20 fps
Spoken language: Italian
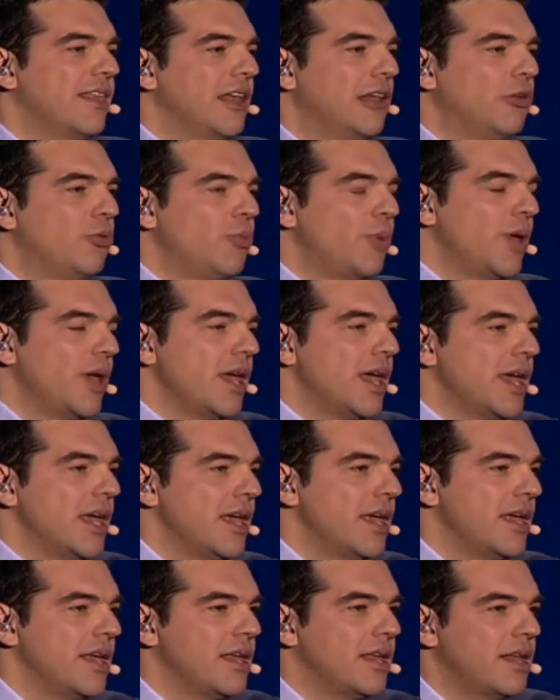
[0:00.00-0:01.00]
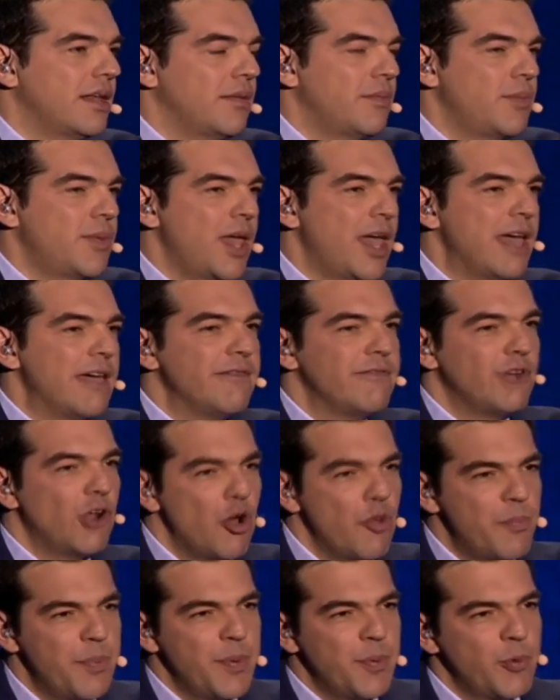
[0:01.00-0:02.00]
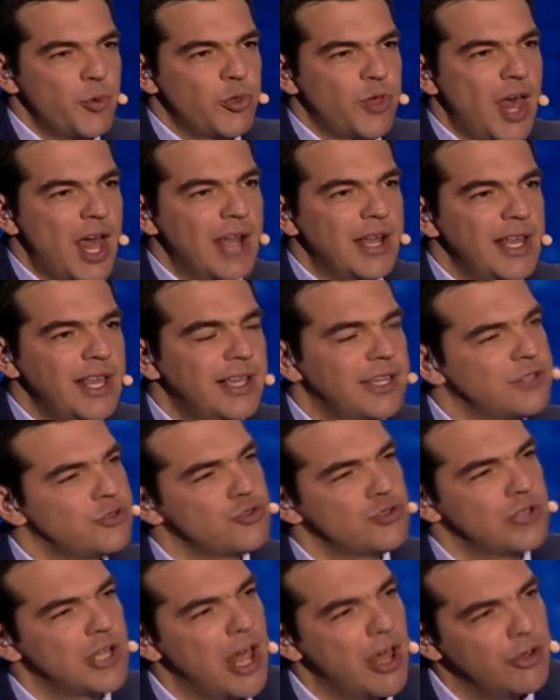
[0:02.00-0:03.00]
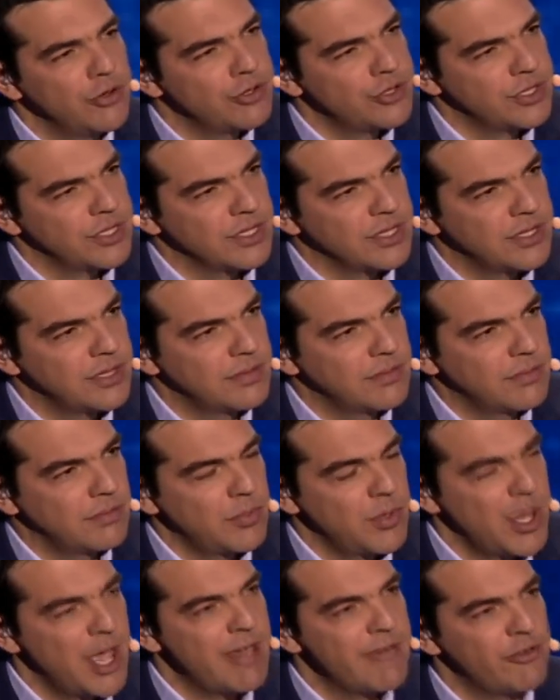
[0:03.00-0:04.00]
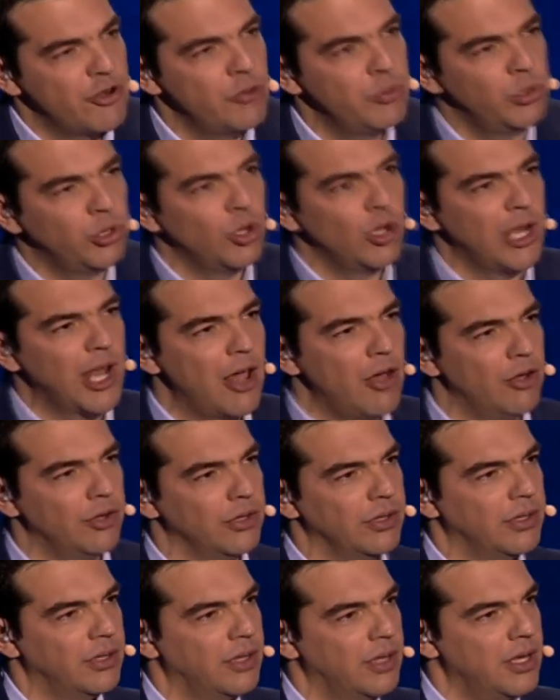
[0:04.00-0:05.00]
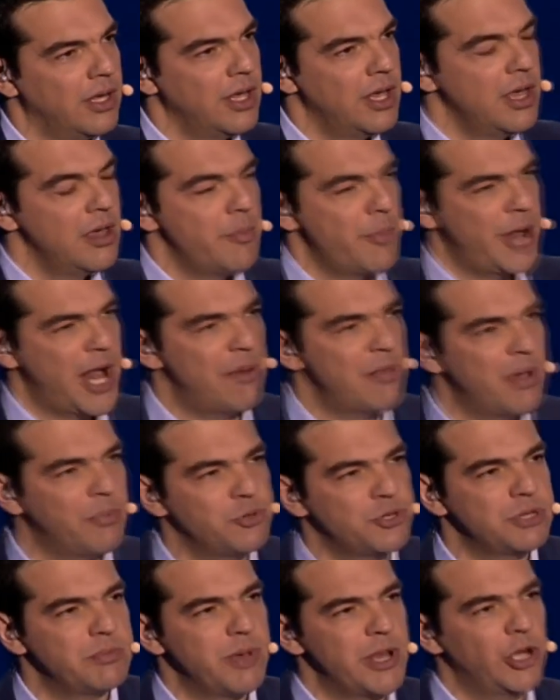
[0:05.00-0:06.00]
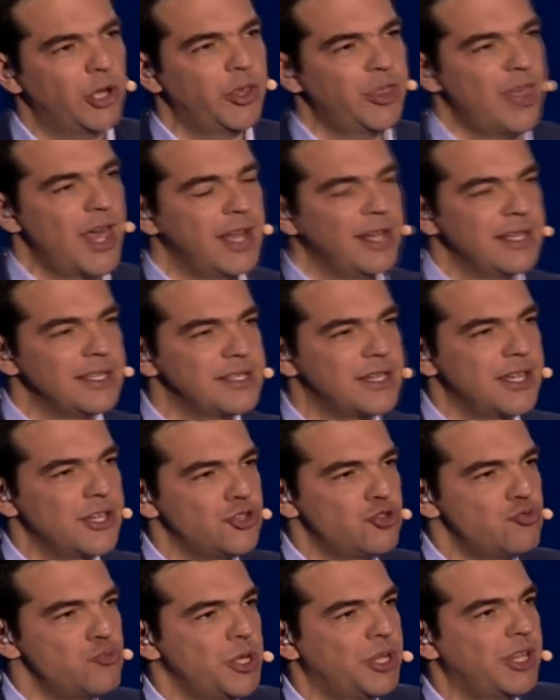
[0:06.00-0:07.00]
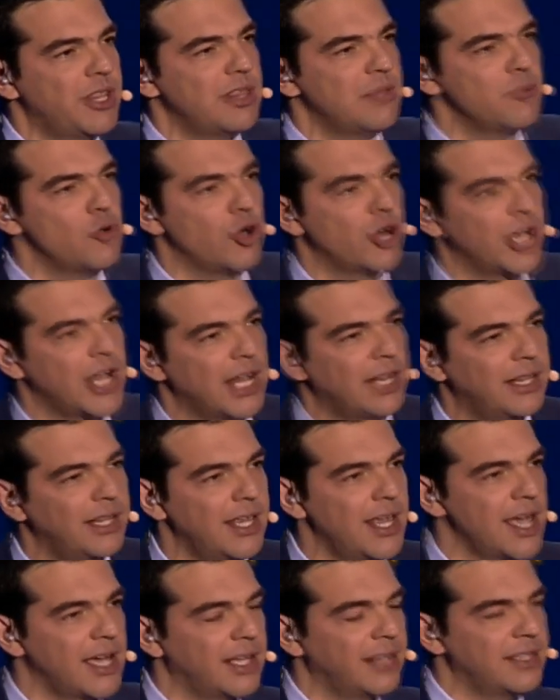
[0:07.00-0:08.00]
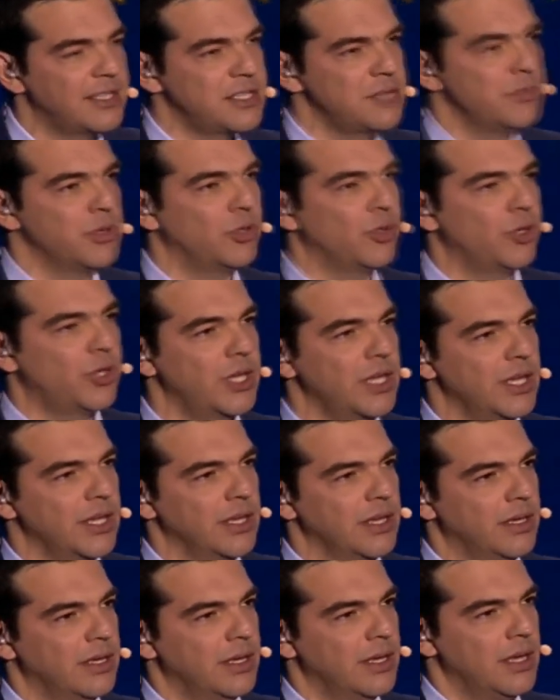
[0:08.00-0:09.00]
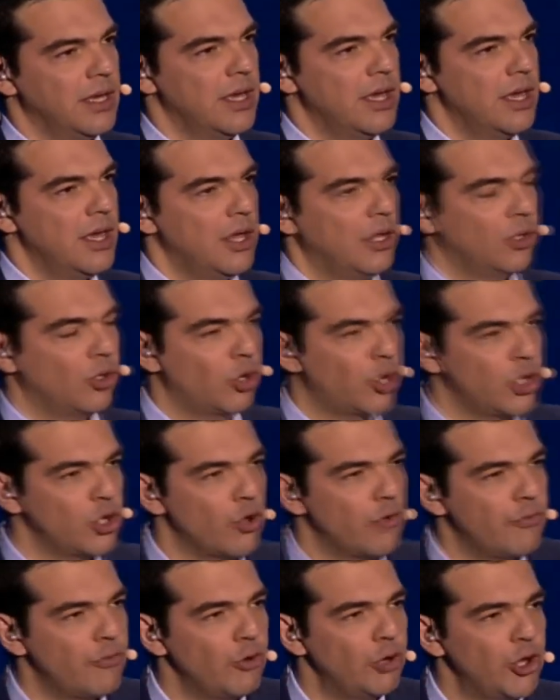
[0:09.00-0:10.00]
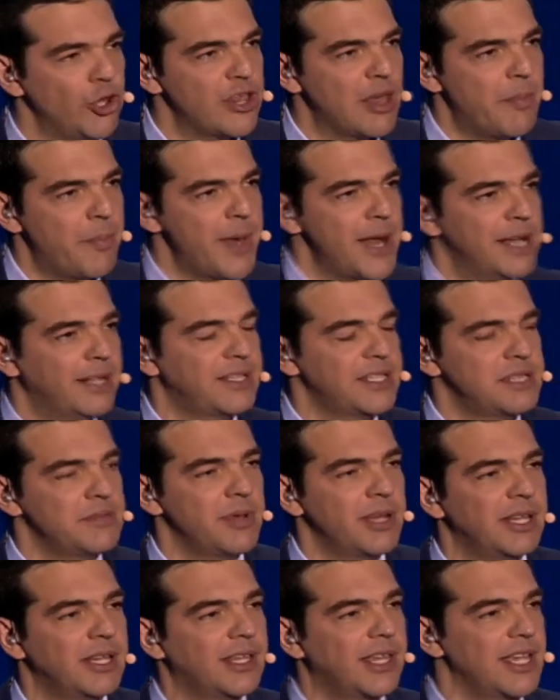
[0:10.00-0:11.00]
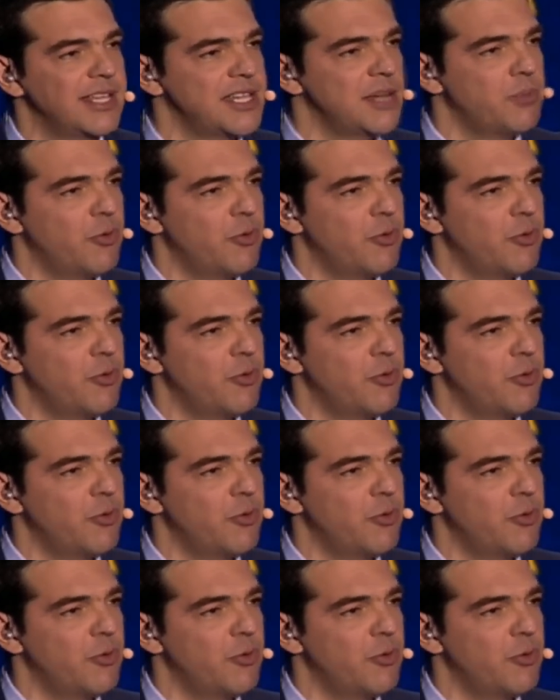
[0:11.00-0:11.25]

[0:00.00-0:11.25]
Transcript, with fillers: Prima di tutto vogliamo un'Europa che apparterà ai suoi popoli un'Europa dei popoli, una cosa che vuol dire che sosterremo la democrazia, la rafforzeremo e la partecipazione. Il